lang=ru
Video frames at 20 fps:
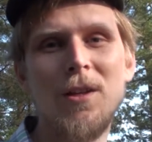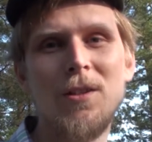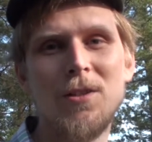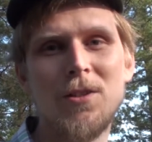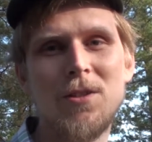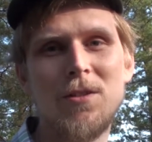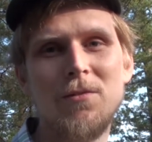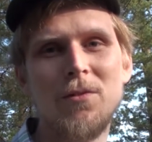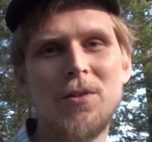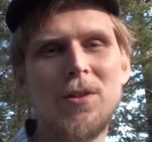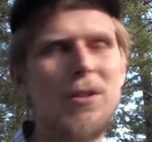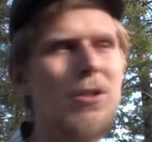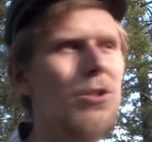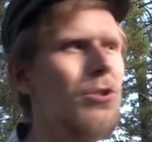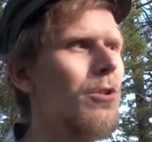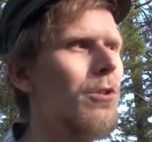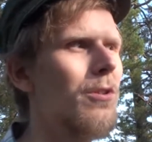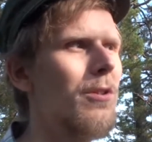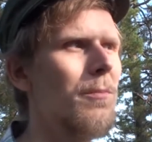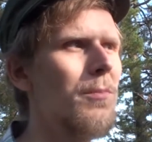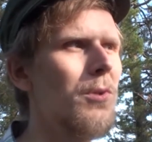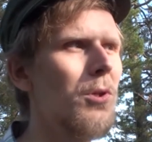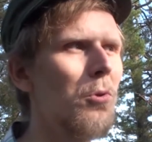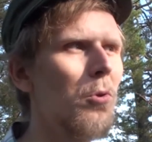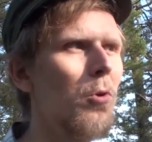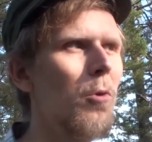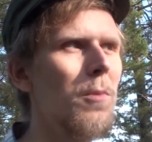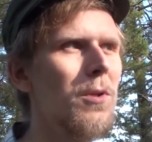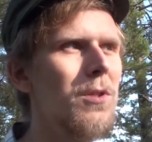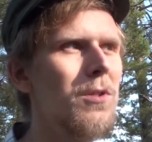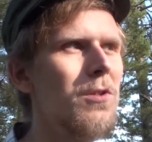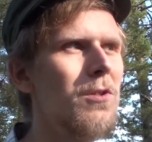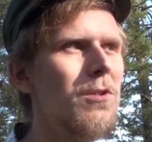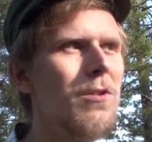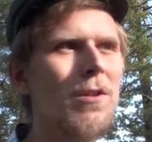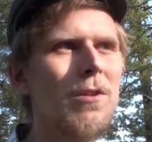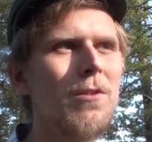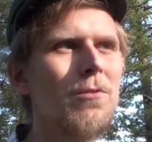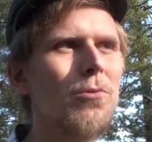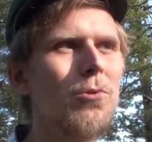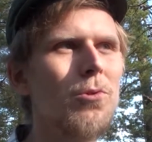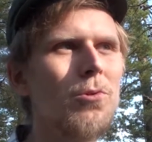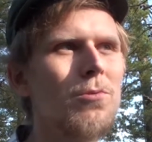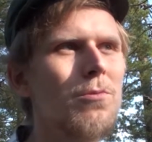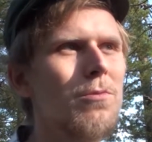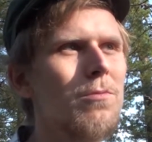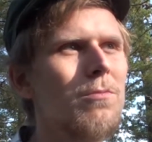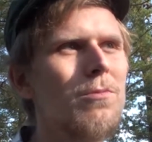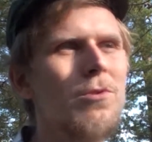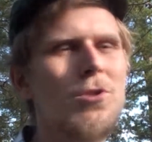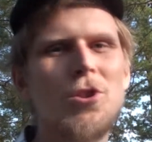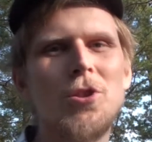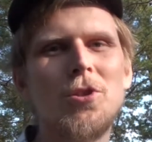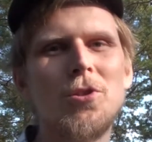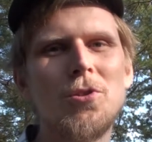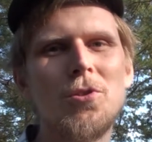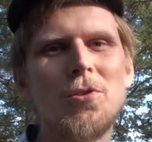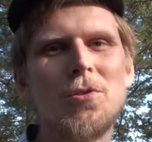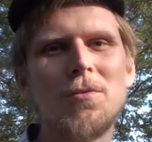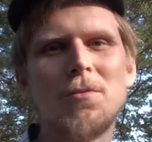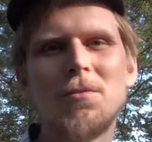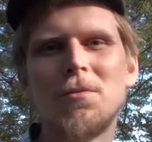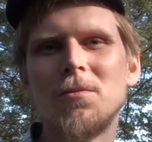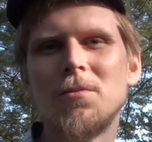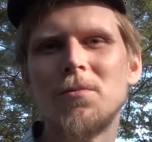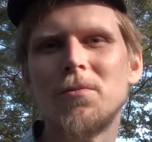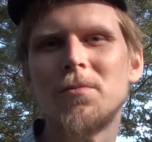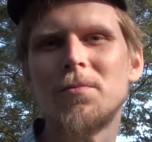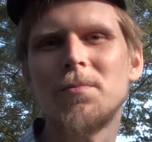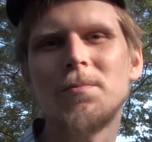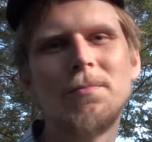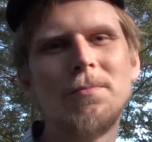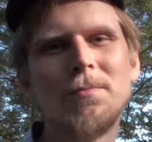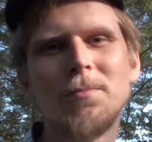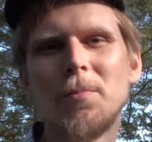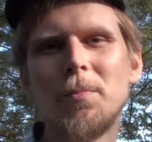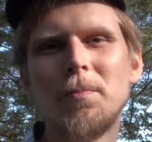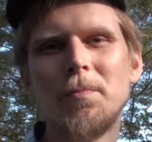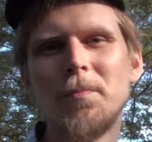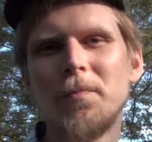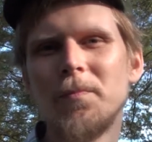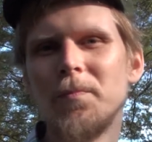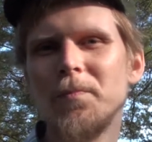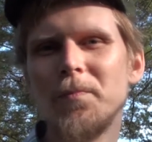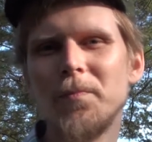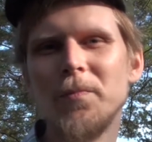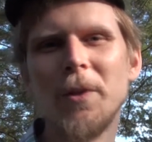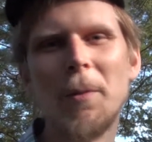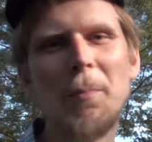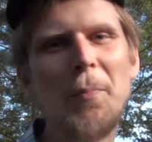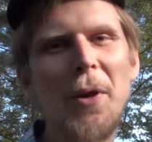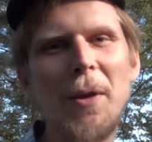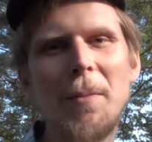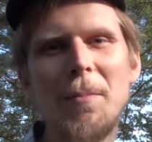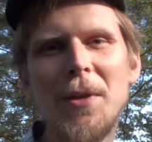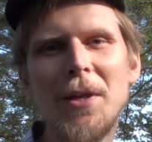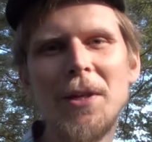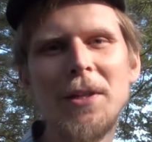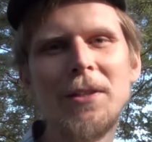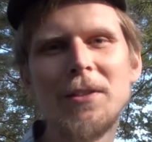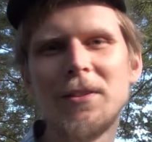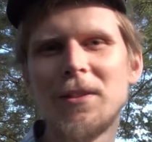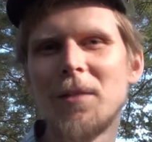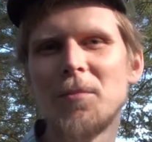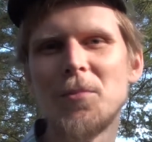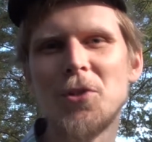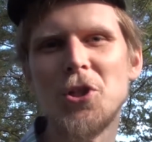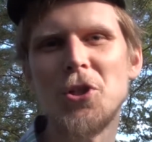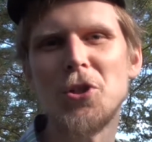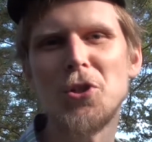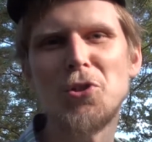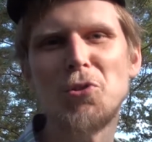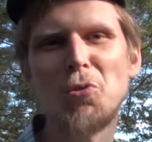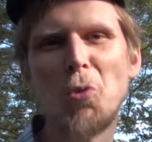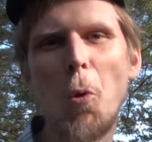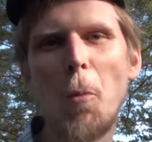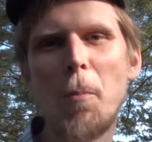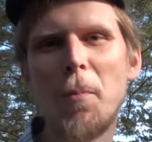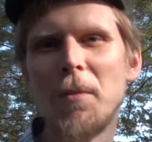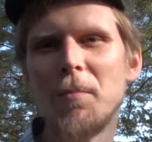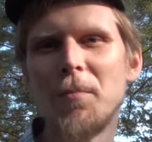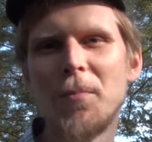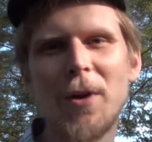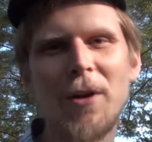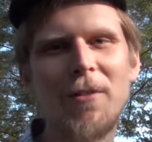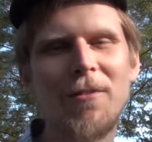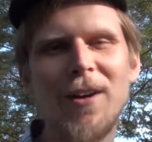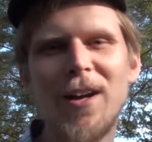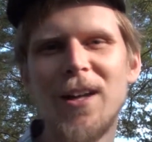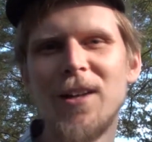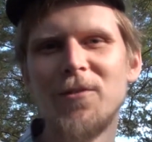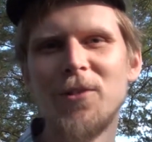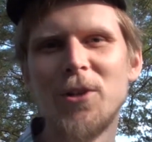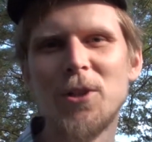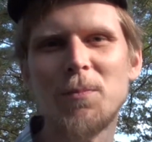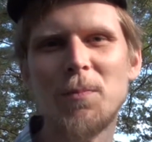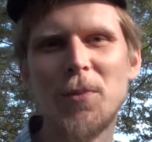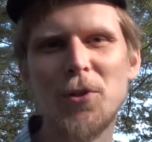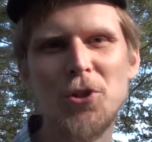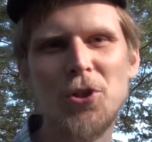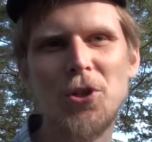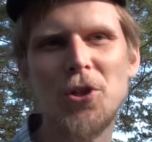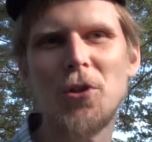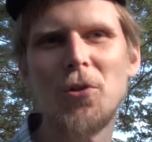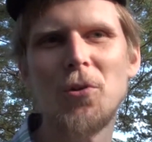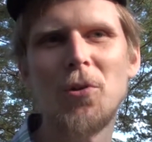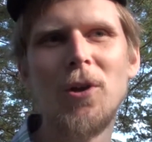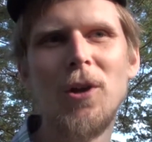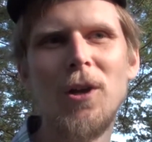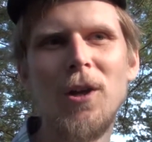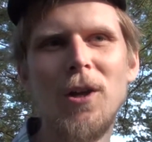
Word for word: Если вы, конечно, там не ломитесь на него через э, напрямик, там через топи, проваливаясь по шею,